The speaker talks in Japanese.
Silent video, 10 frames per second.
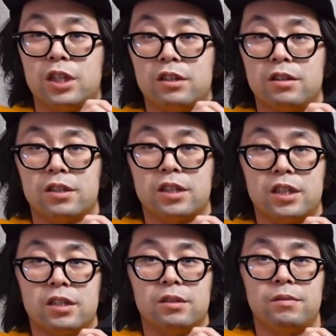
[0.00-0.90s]
的には好き
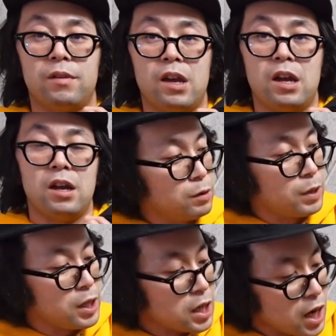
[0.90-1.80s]
です。
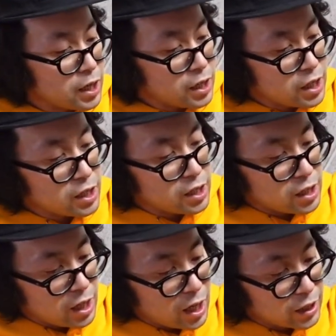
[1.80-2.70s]
まあ、意外に
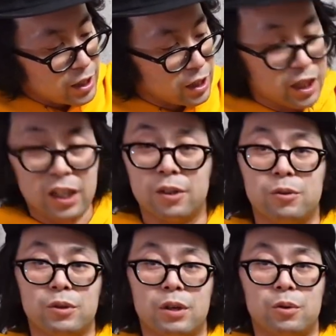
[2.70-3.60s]
派手なカラーの
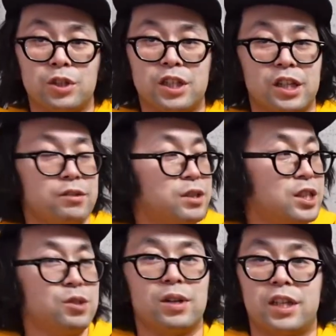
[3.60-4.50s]
方が個人的には
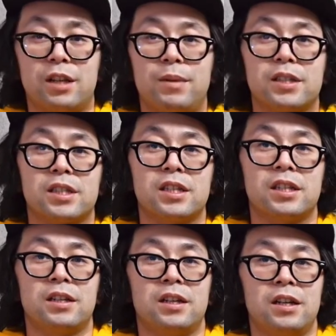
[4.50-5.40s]
実は着てます。
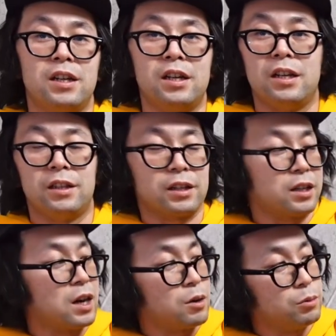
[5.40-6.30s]
なん
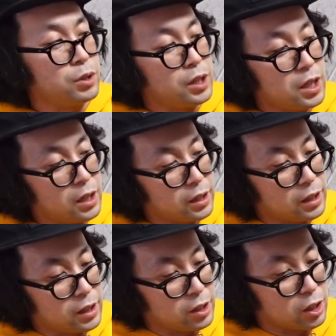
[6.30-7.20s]
かかっこいいなって
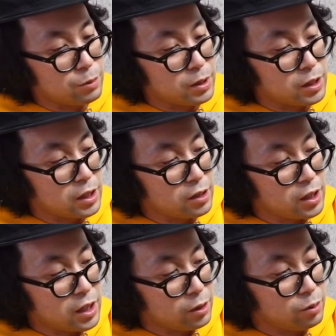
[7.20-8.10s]
感じがしますね。
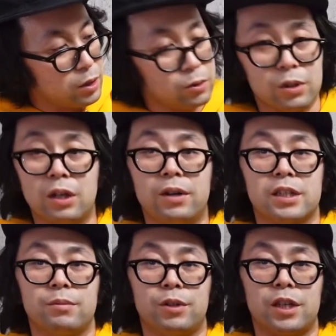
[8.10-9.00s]
スニーカーとかと色合わ
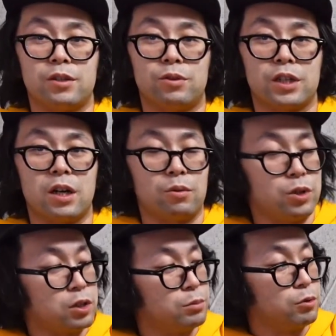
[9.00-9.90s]
せてもね、非常にかっ
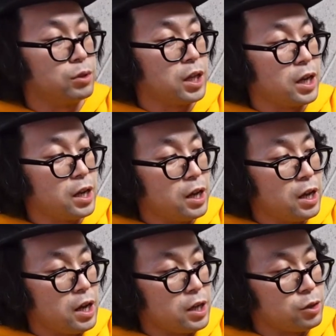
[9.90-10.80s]
こいいと思うんで、
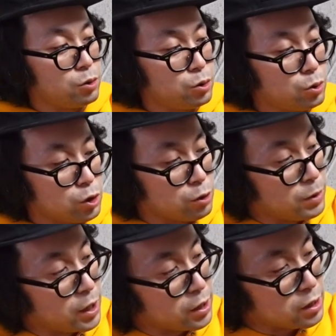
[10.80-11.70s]
非常におすす
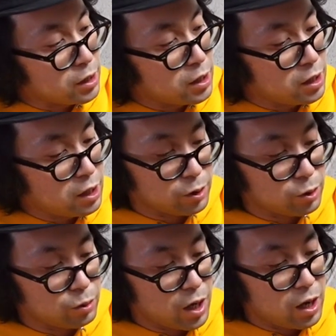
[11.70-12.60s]
めです。
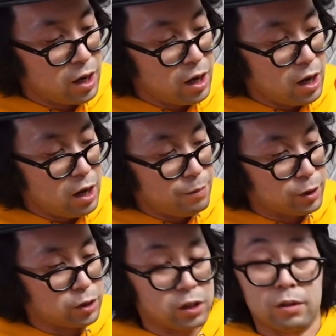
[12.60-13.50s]
ちょっとね、ま
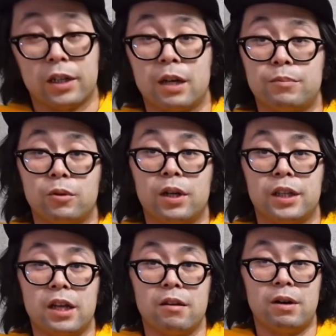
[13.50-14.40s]
あ、靴とかキャップとか
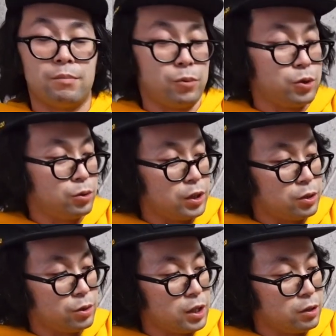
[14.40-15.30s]
でね、ワンポイントで
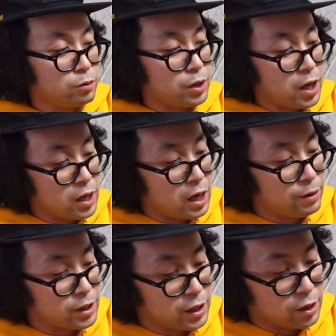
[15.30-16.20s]
色入れるとね、合
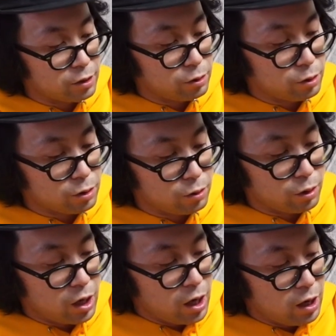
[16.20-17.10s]
わせたりするとすご
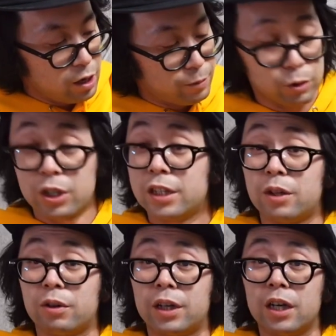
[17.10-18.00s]
い、まあ、おしゃれ
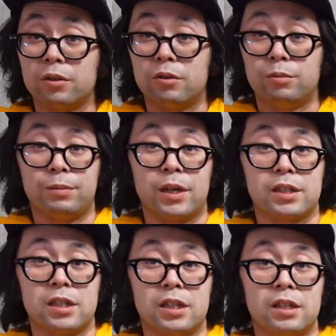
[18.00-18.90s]
なのかなと思いま
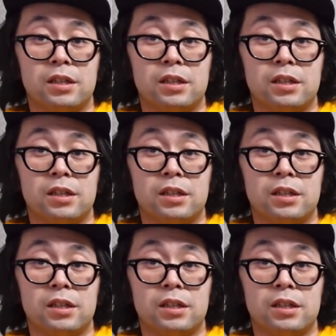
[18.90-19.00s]
す。